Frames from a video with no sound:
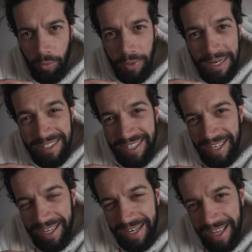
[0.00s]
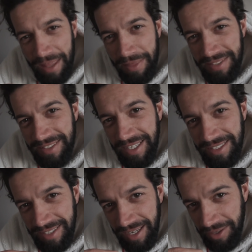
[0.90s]
Una lista que creé hace
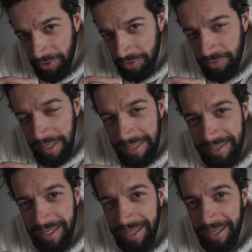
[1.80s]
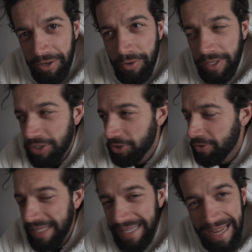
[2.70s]
seis años, una lista que no he hecho
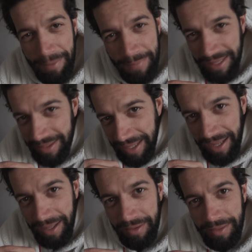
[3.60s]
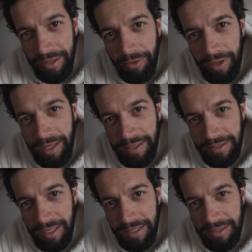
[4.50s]
ni la mitad de lo que hay en
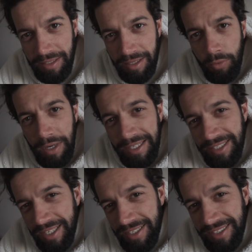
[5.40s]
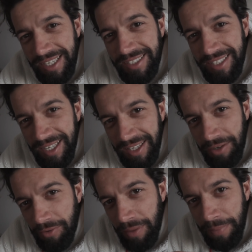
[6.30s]
esa lista. Una lista que está escrita
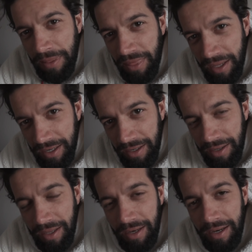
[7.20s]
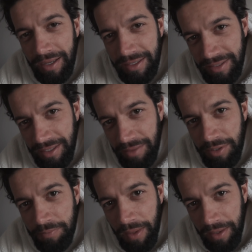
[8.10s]
en una pizarra en la casa de
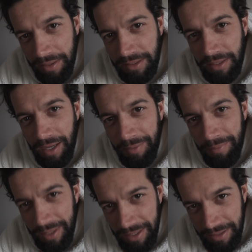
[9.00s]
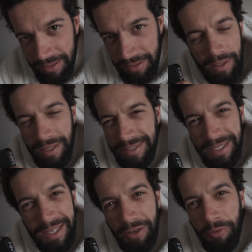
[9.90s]
mis padres en Cambridge. Y ni
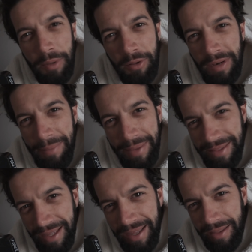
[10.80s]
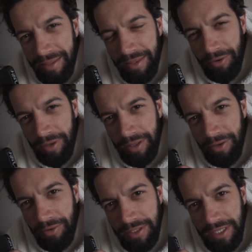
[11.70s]
siquiera he cumplido la mitad de lo que
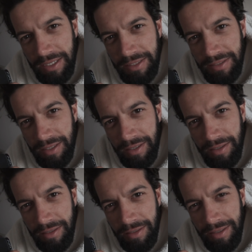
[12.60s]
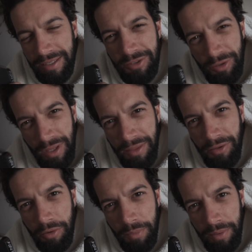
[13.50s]
tengo en esa lista. ¿Qué estoy
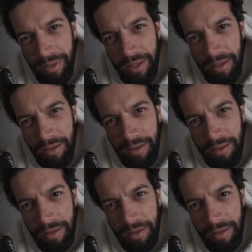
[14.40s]
haciendo con mi vida?